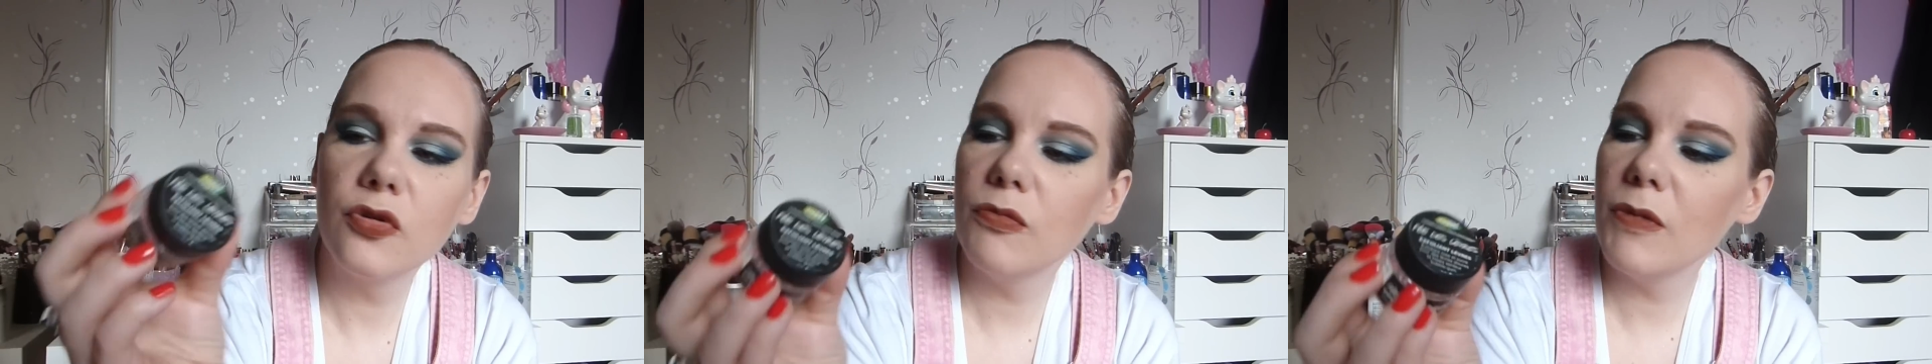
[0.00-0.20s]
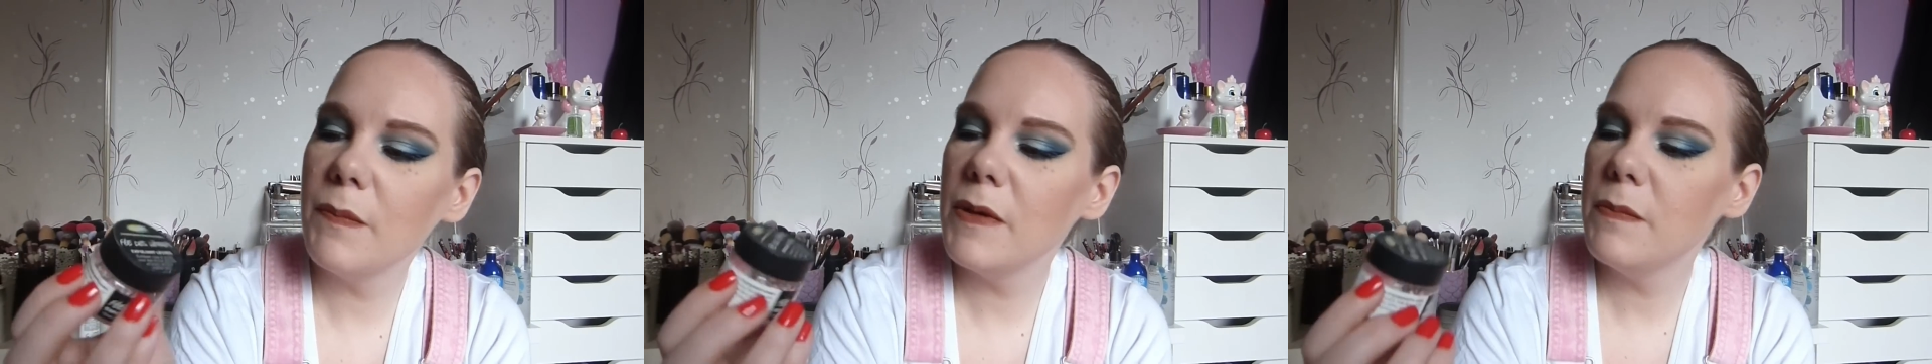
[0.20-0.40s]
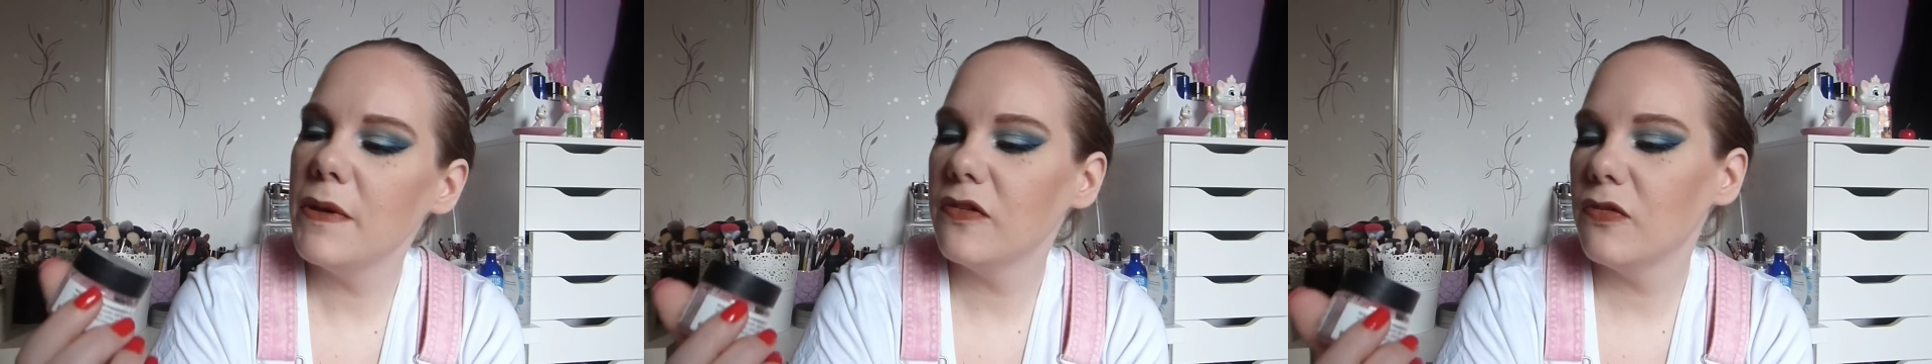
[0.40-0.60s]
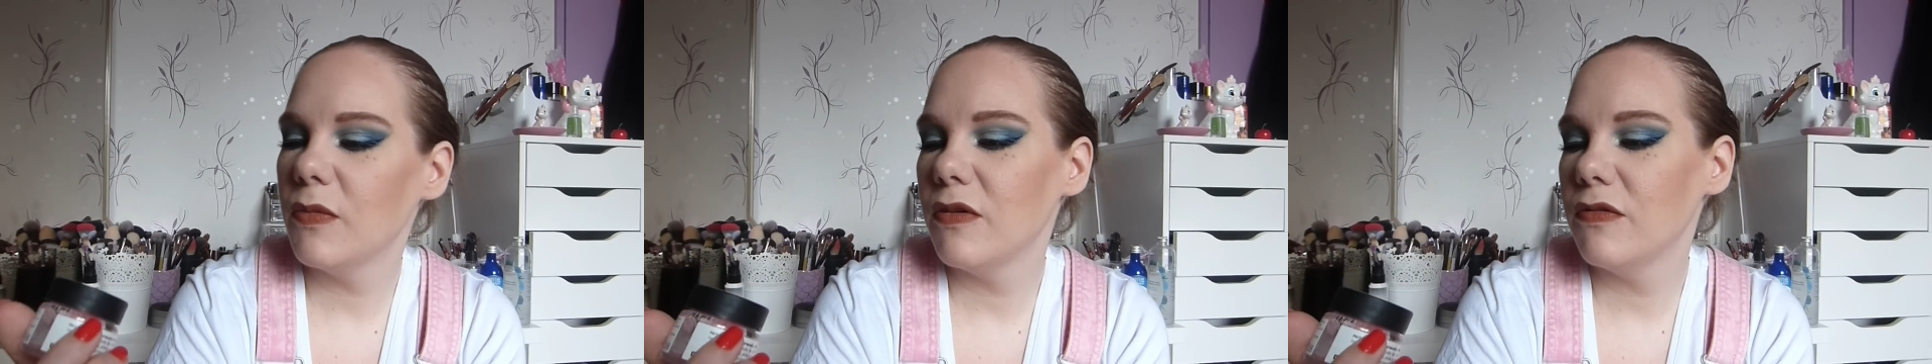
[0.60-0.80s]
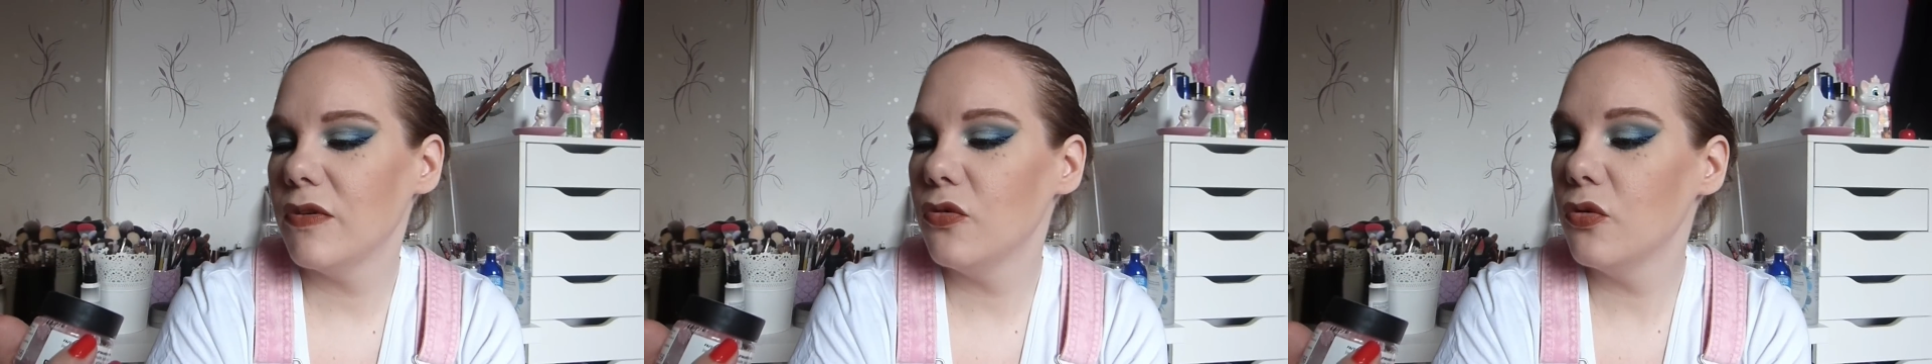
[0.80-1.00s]
que ma pépette
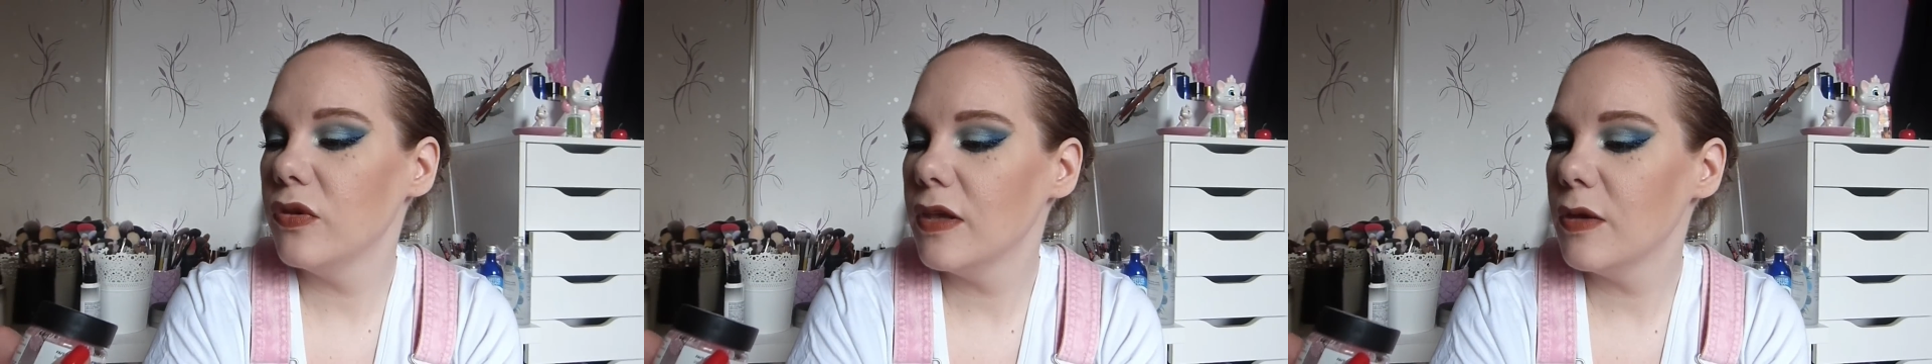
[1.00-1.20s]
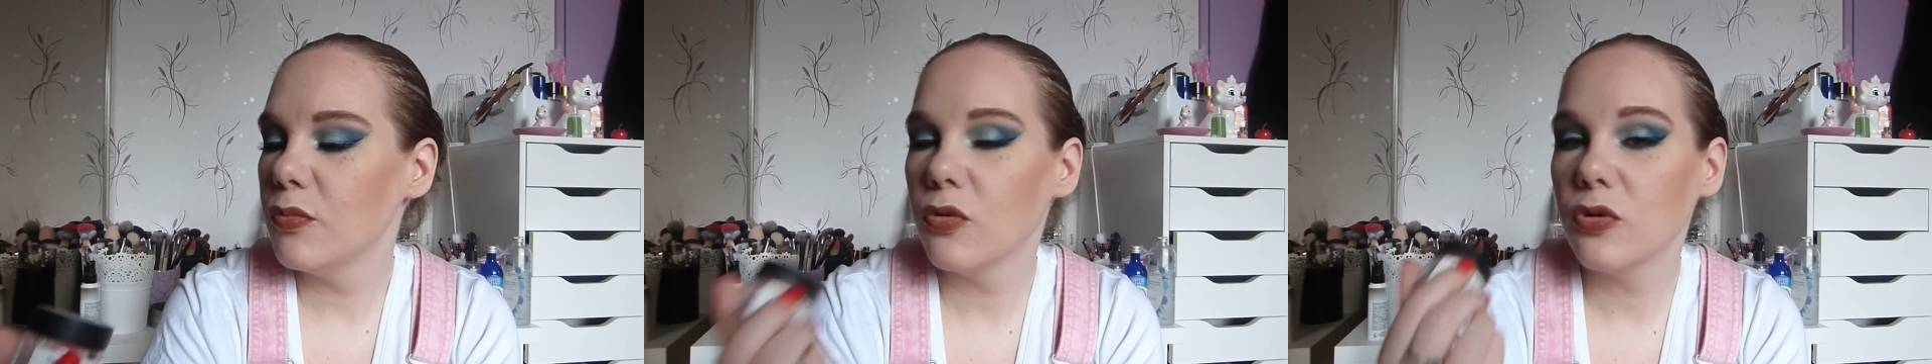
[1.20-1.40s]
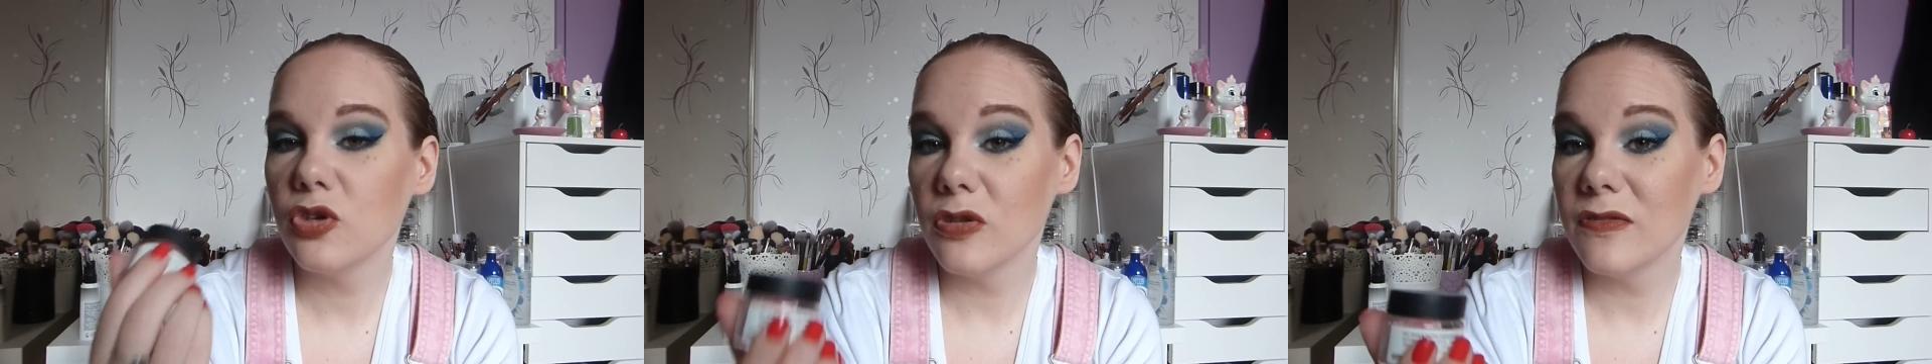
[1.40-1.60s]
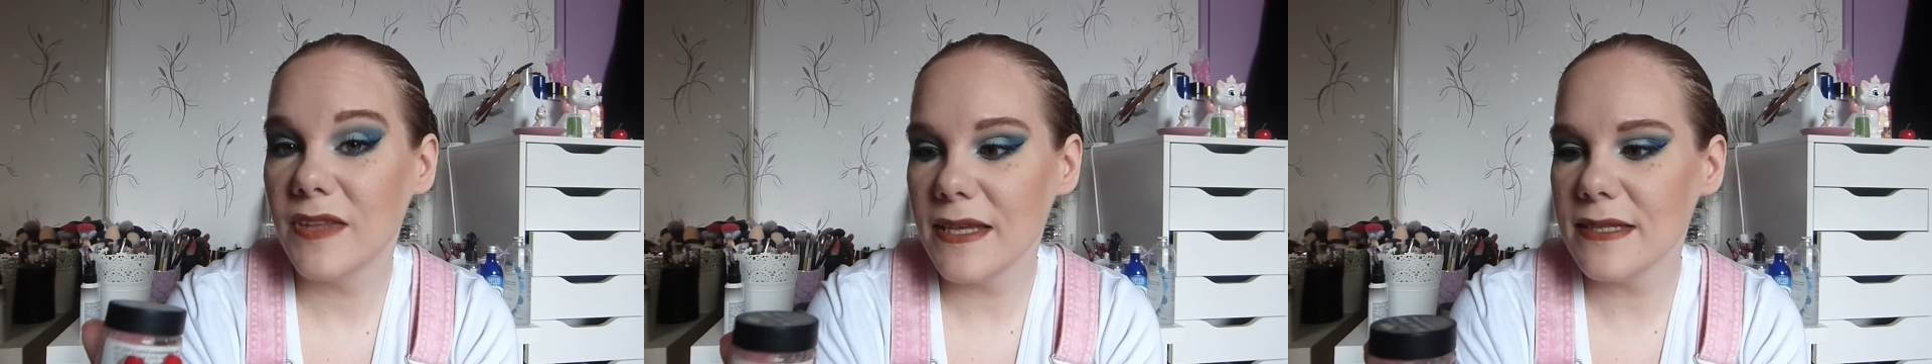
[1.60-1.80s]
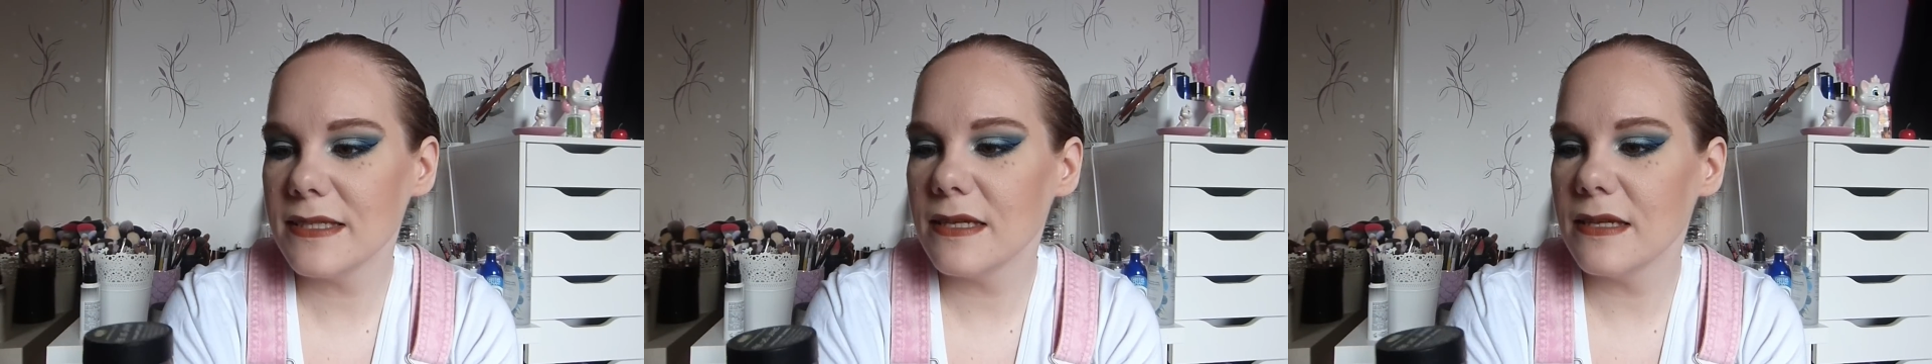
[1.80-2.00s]
m'avait donné pour que je
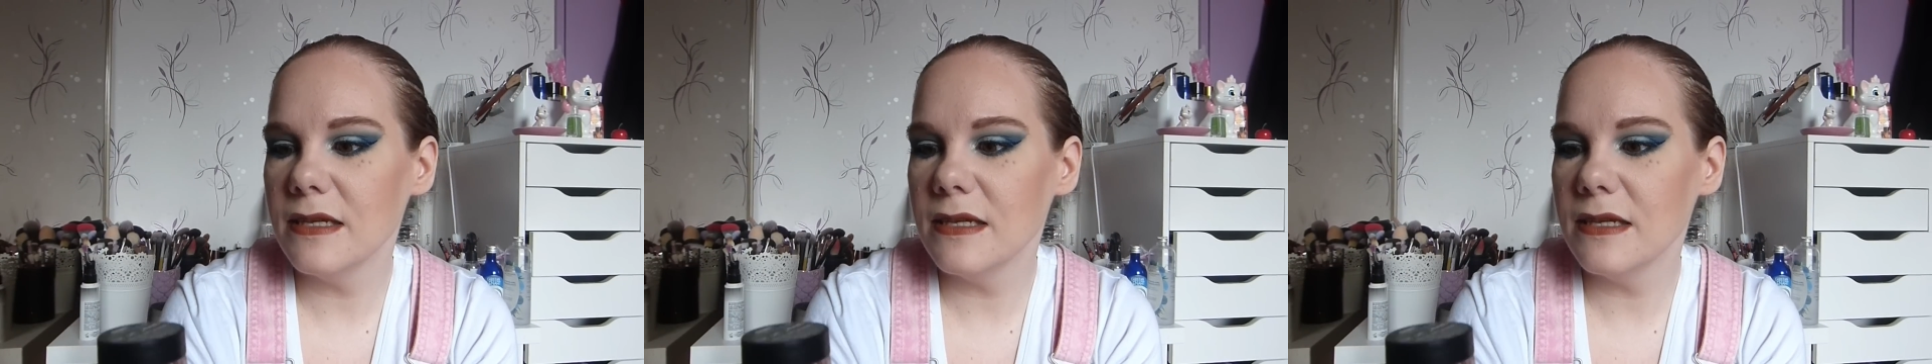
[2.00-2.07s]
teste